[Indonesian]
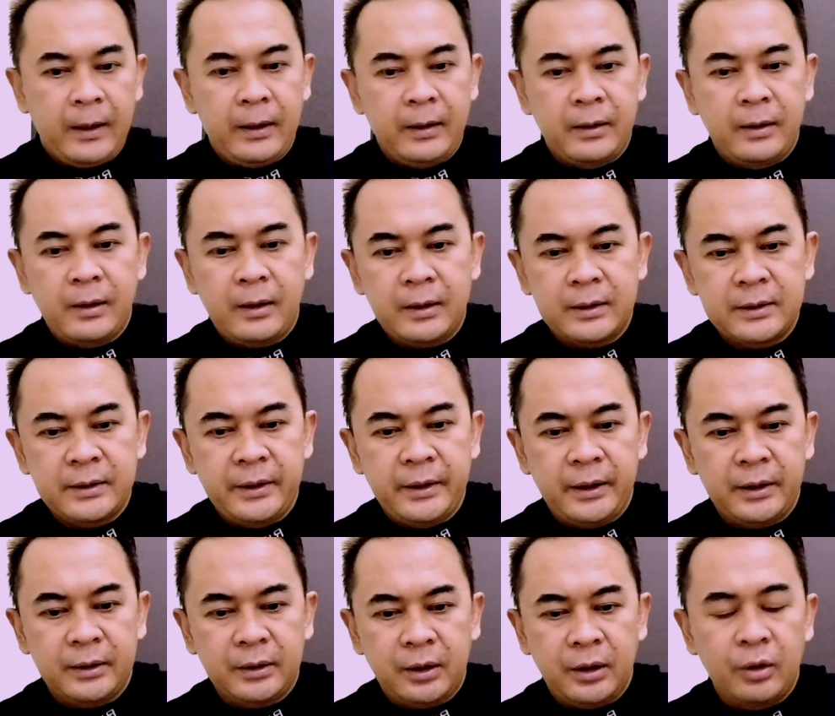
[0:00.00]
agak
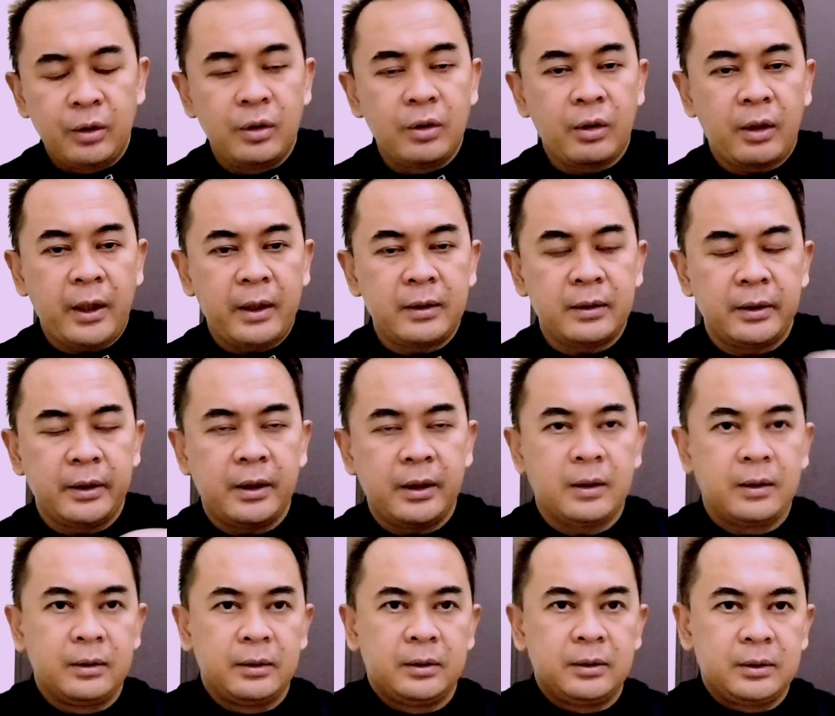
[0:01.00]
sedikit kedodoran ya
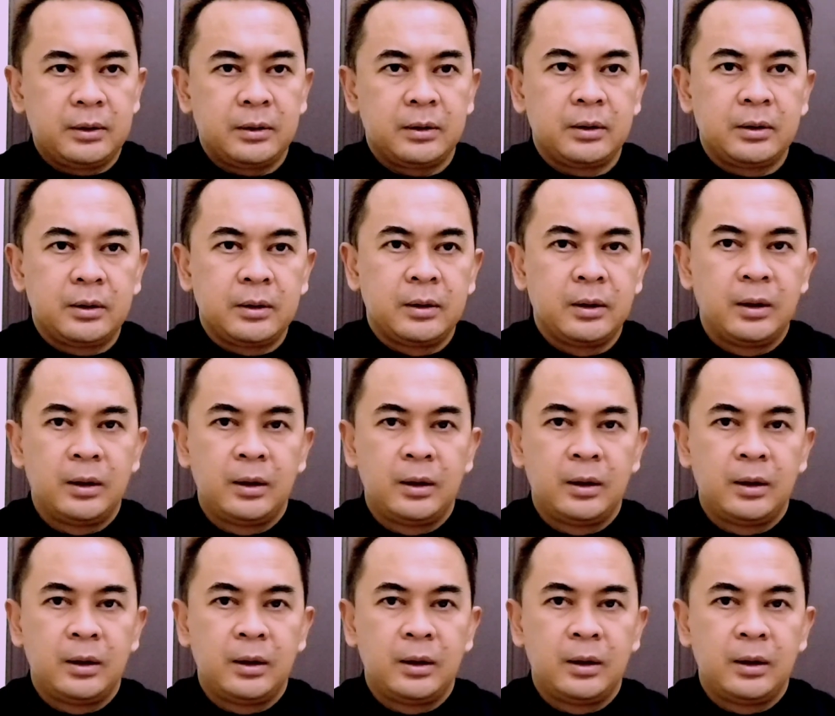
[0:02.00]
eh,